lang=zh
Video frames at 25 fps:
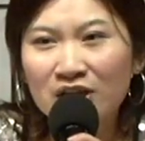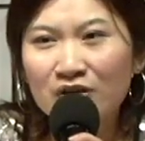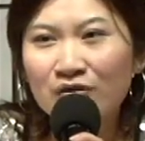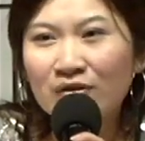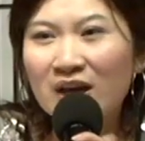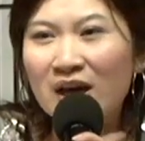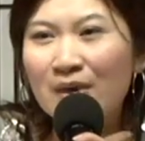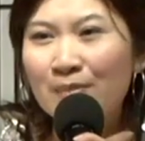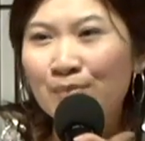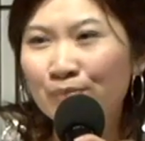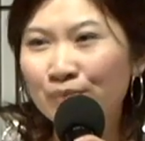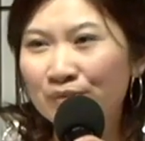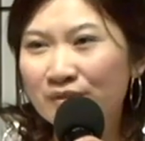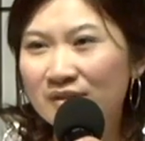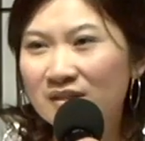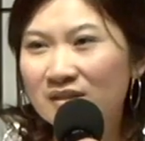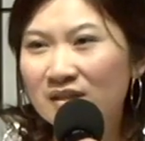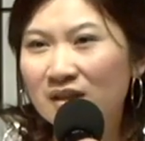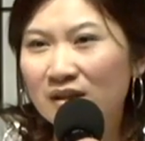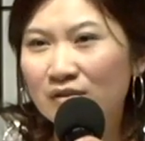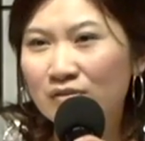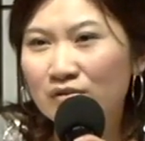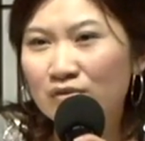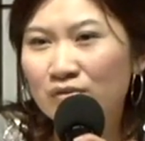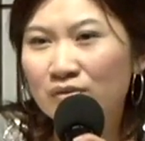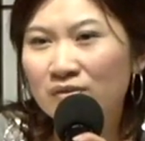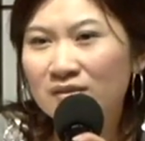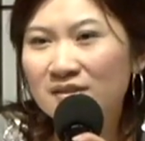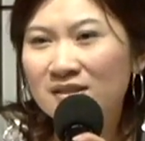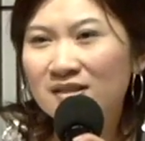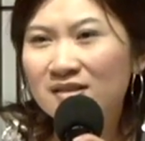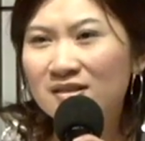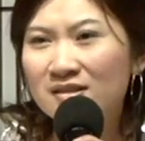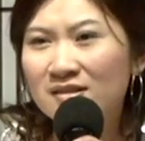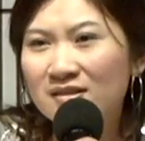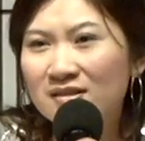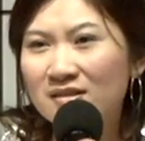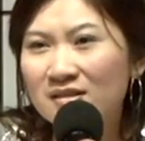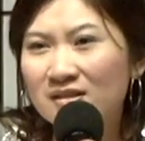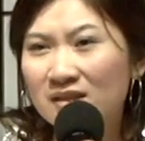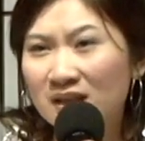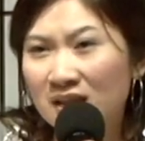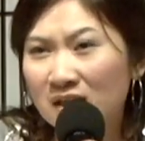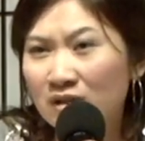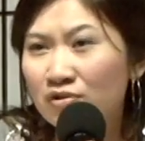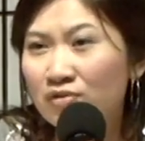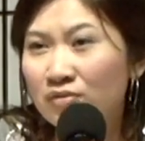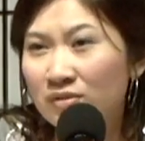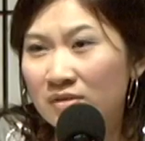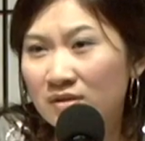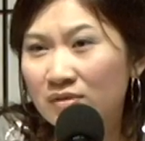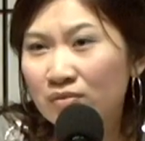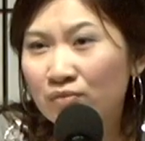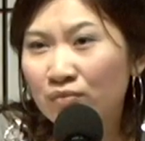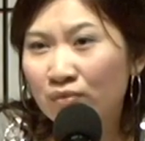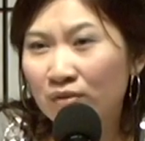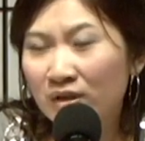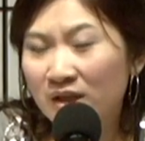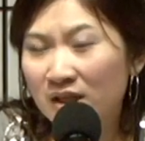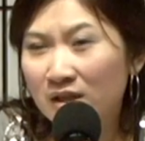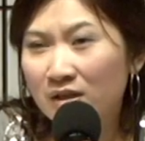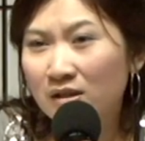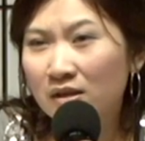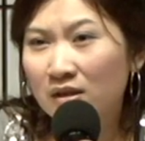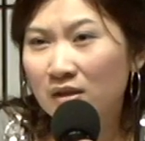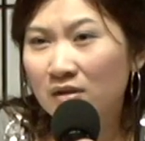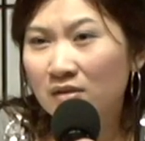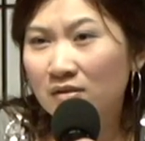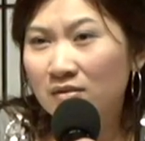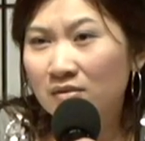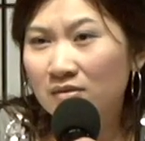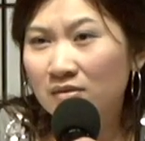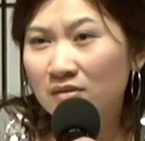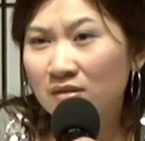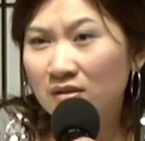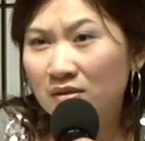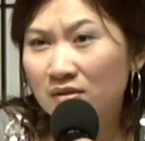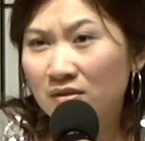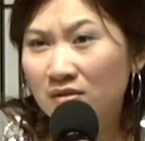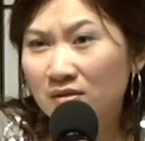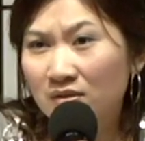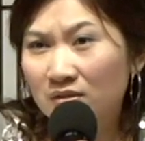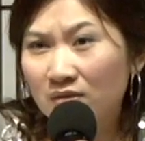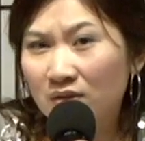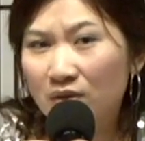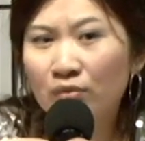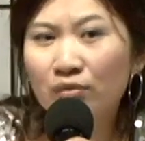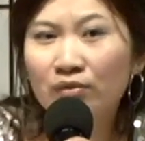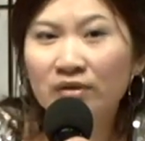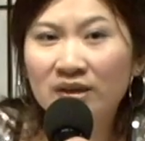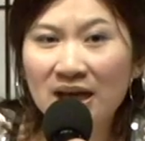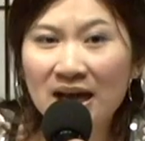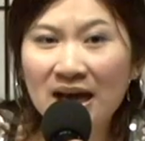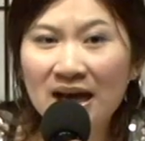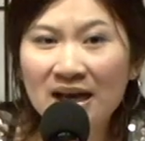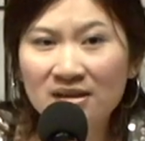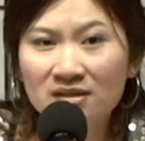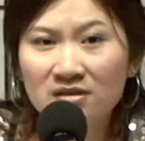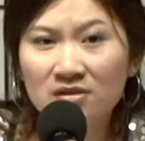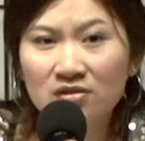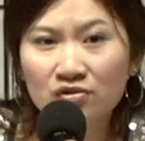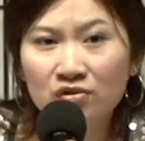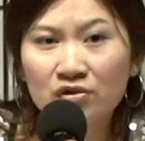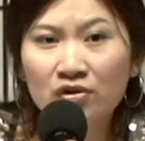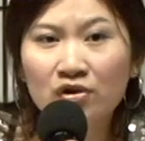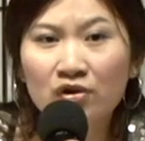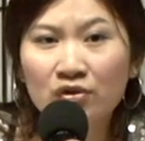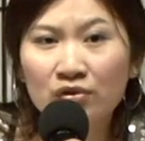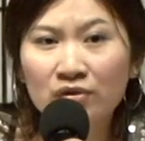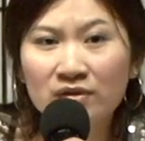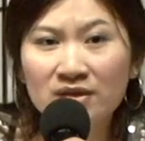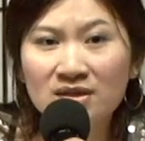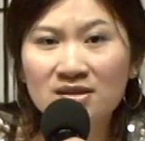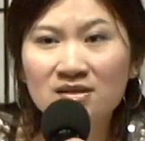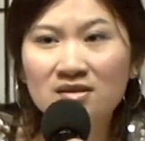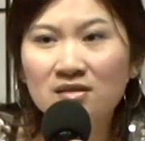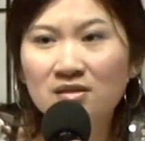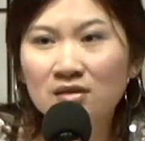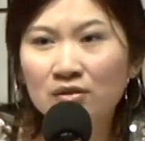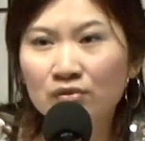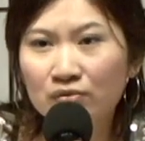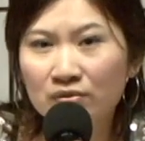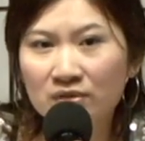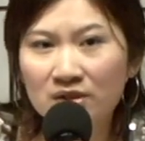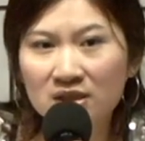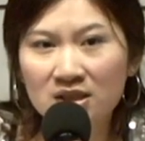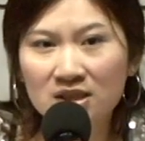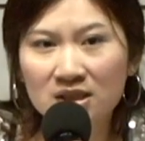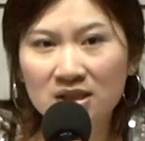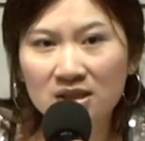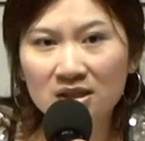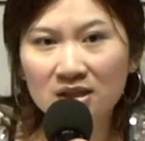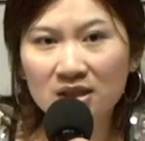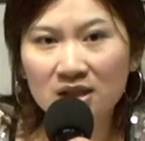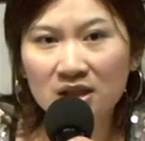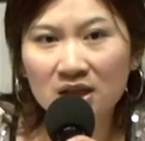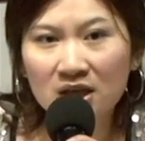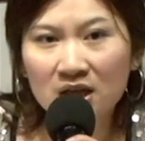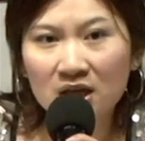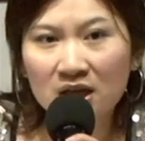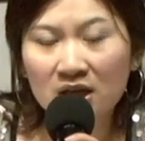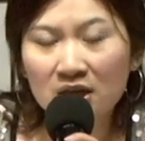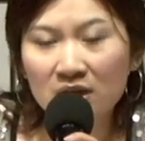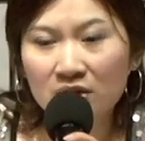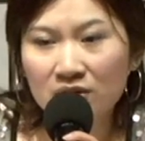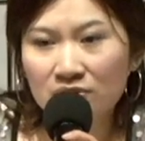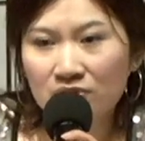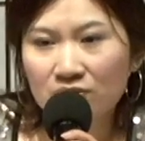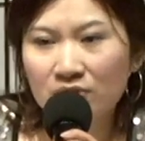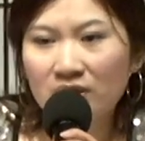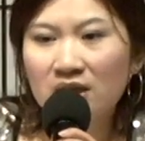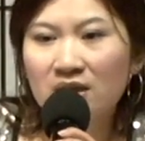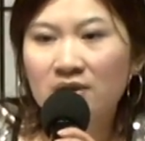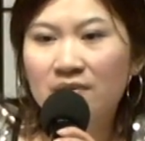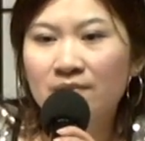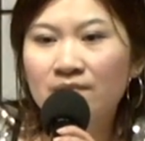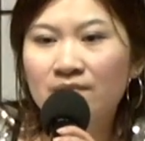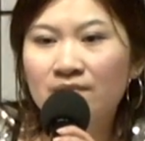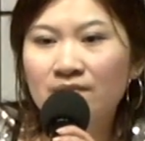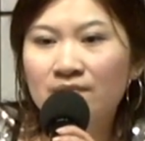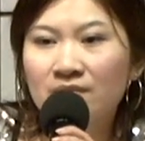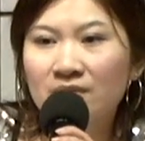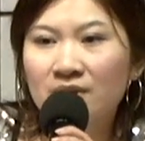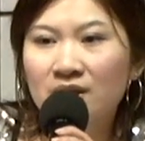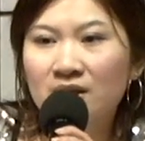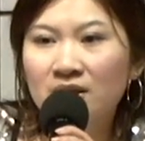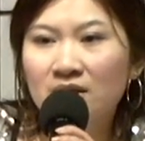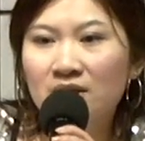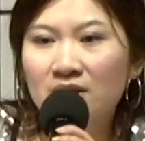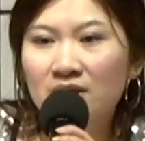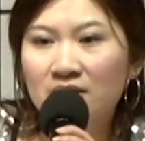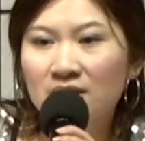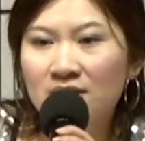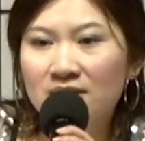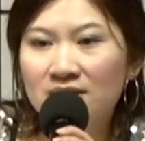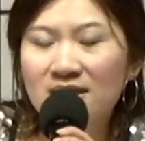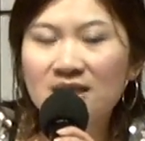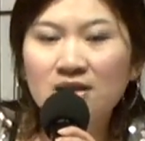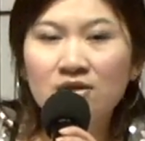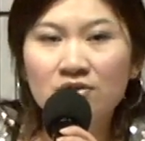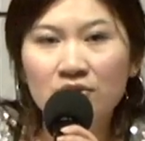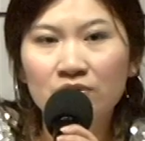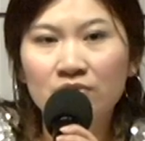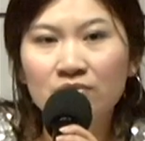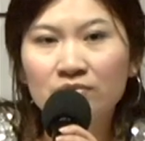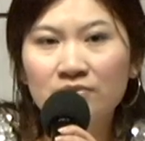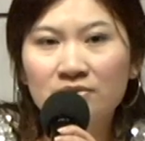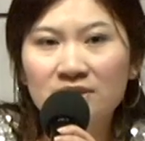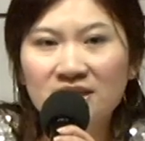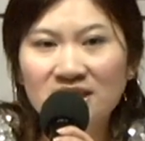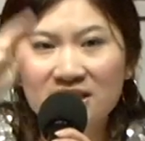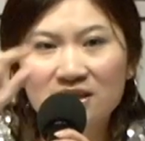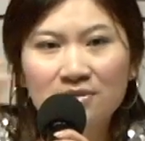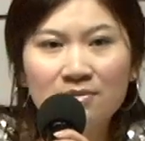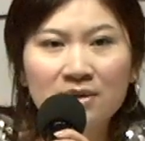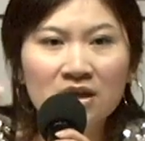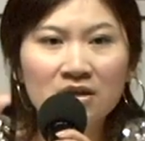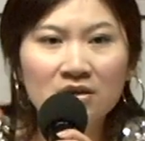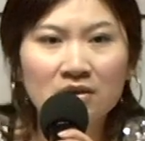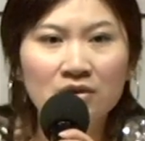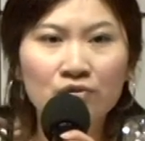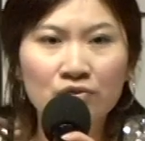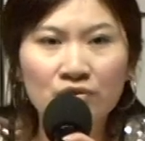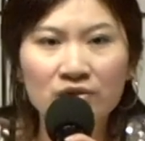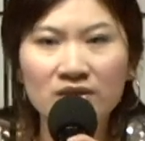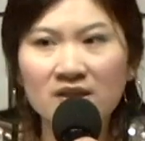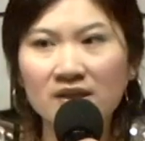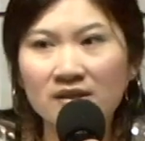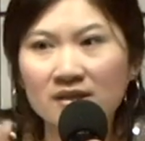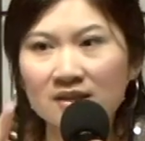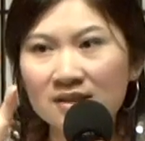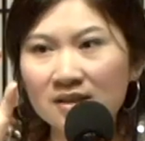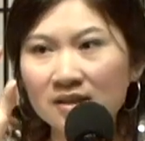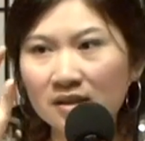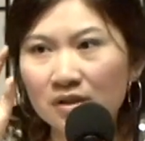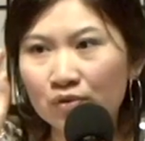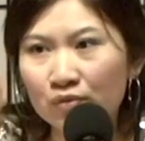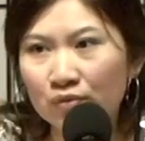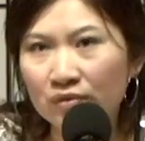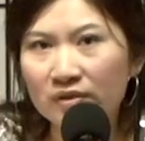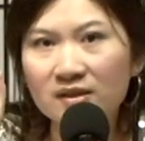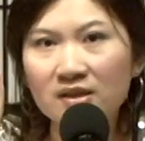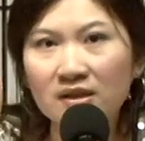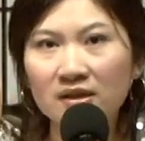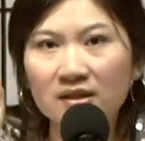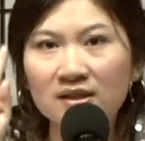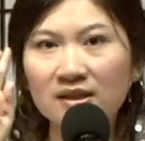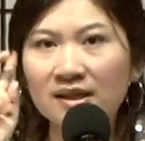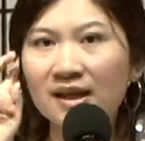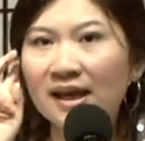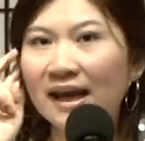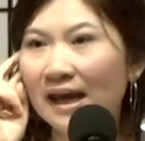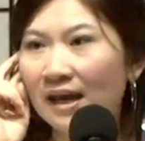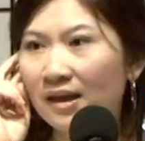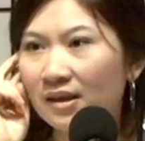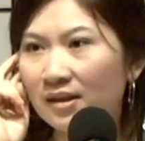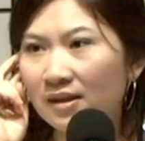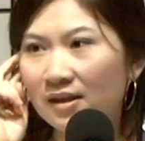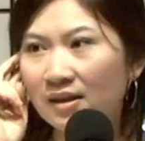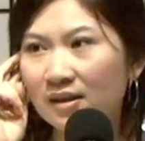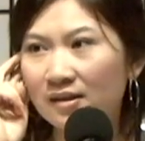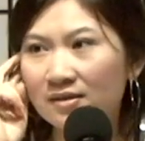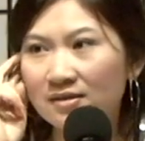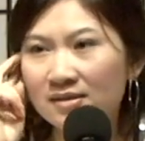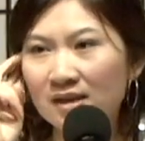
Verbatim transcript: 因为他们不知道说这个是也许是我跟你跟我的孩子最后一次的旅行。所以这种奇妙的旅程，这个旅程的概念，